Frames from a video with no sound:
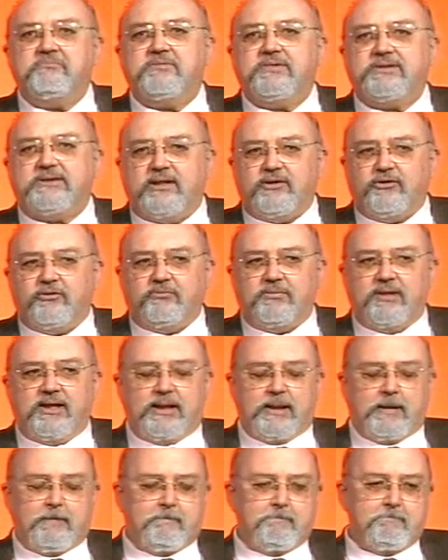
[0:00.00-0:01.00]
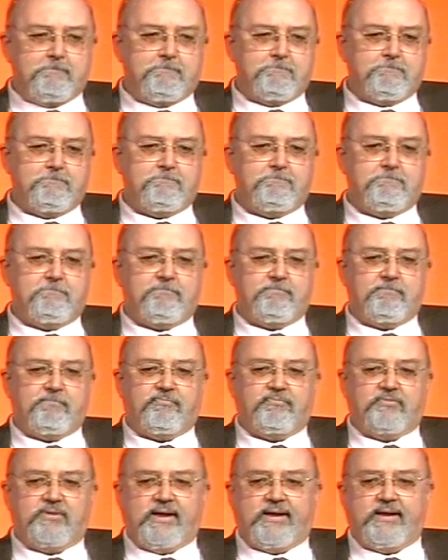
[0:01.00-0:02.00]
stanno bene,
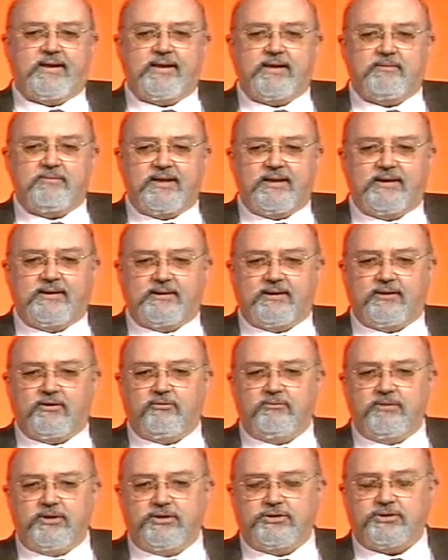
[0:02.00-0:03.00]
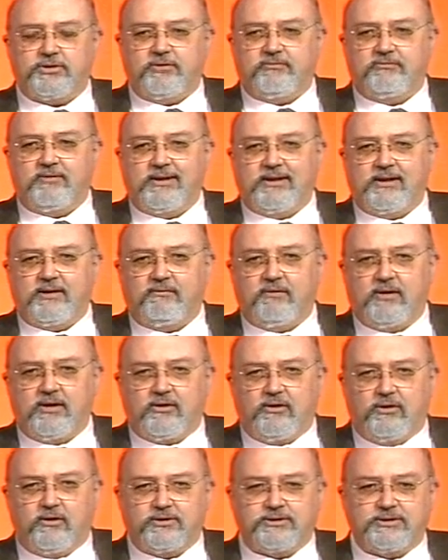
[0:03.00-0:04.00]
tecnicamente cominciano a valere
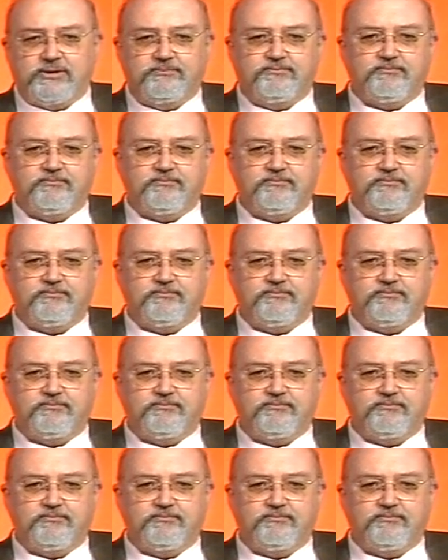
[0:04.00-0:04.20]
qualcosa.